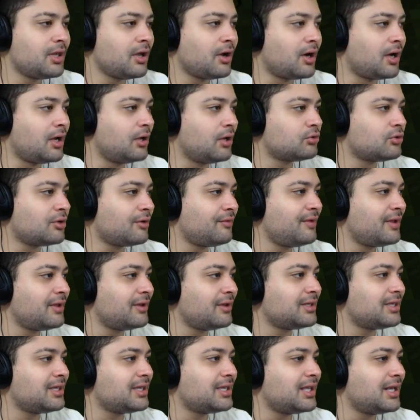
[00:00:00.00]
porque ó, eu tô
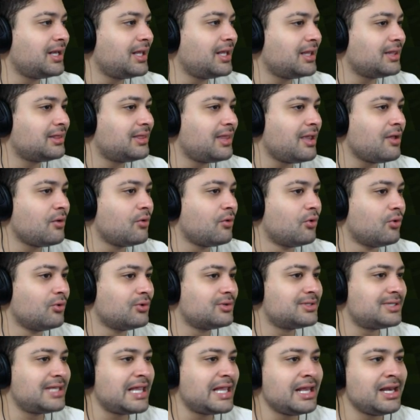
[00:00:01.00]
vendo aqui que ele tem
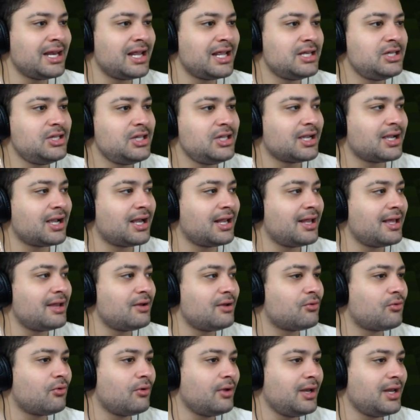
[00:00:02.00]
o sem energia,
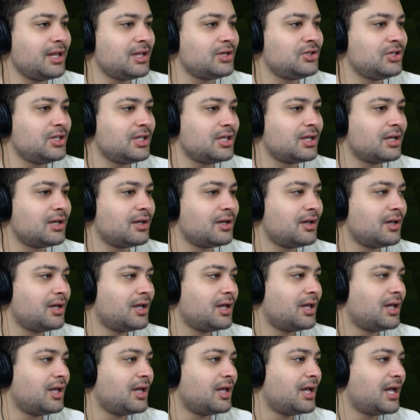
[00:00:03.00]
galera, e o com energia.
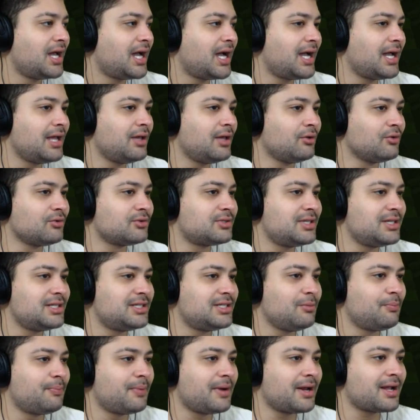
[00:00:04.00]
Aí eu não Deixa sei
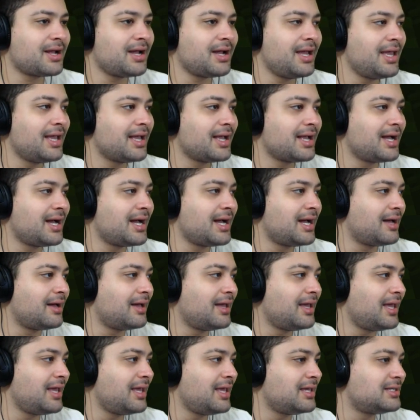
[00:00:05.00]
eu se ver. pra
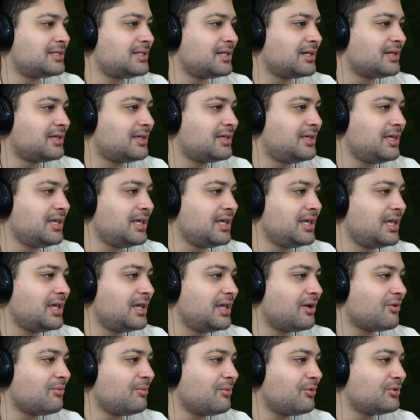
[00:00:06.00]
carregar é esse
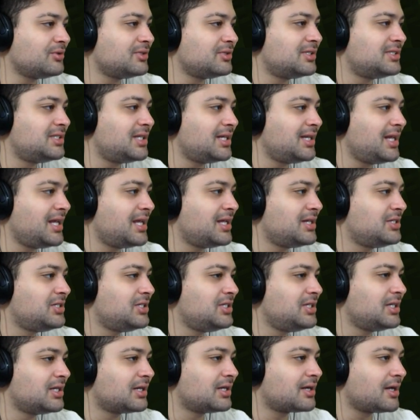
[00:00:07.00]
aqui, alguma coisa de
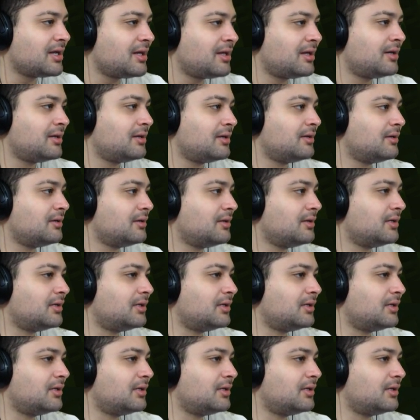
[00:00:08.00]
energia, cara.